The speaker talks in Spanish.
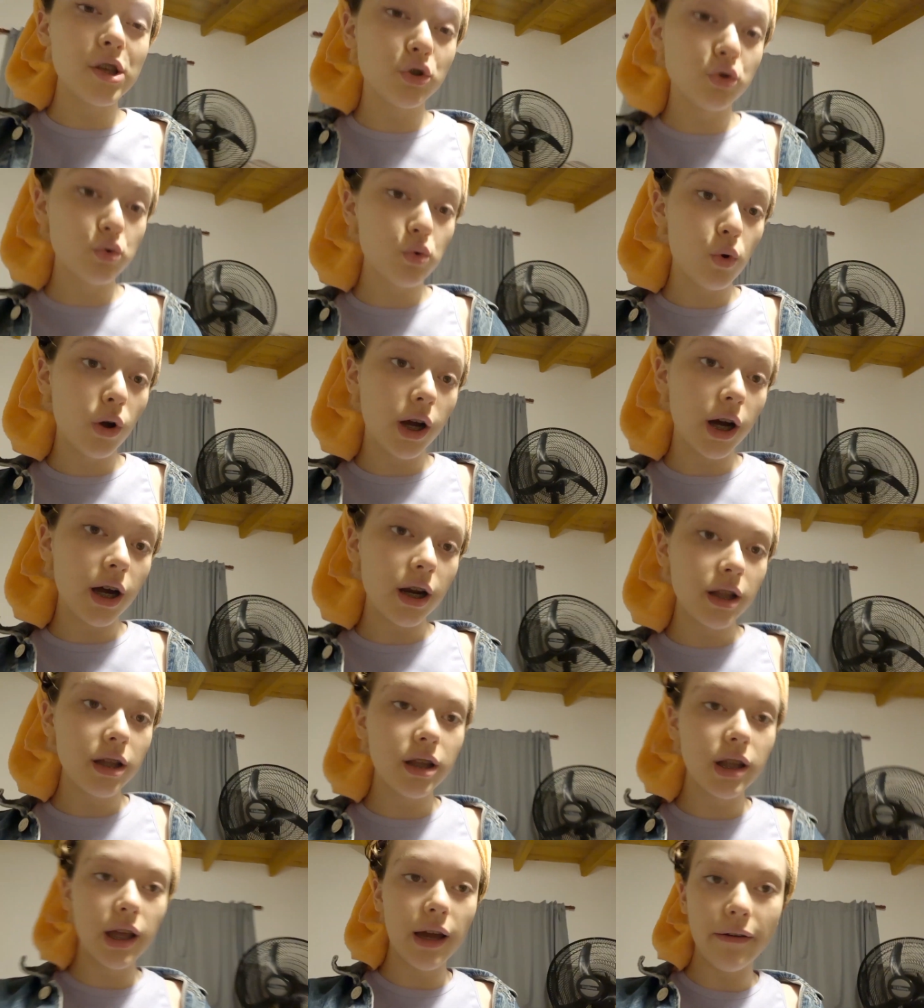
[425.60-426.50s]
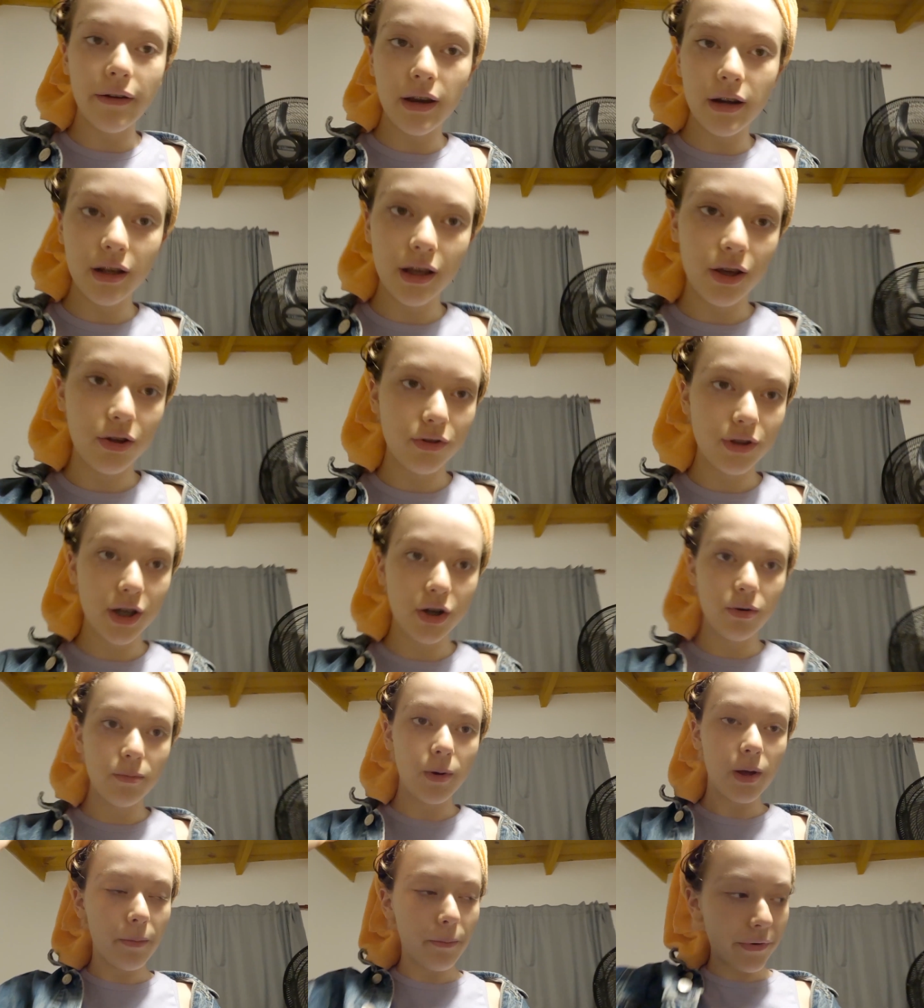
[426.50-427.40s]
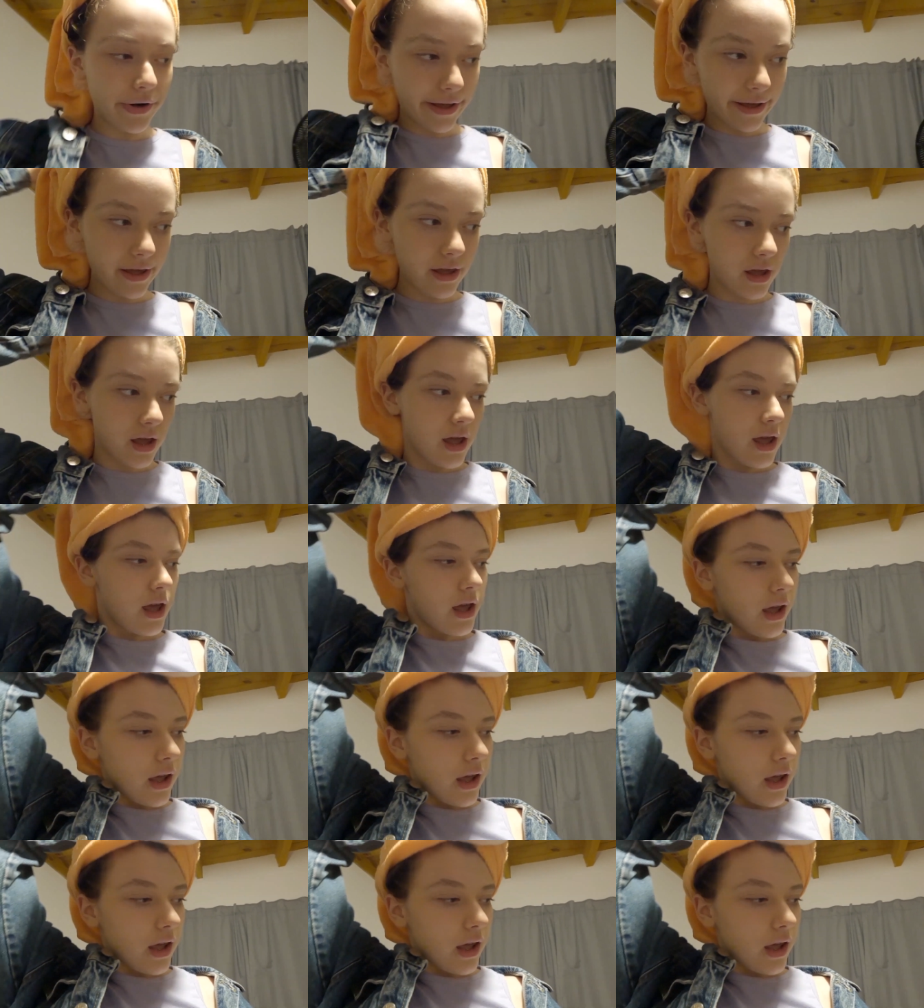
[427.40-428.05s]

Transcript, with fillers: azúcar y a ver qué onda como es por ahí.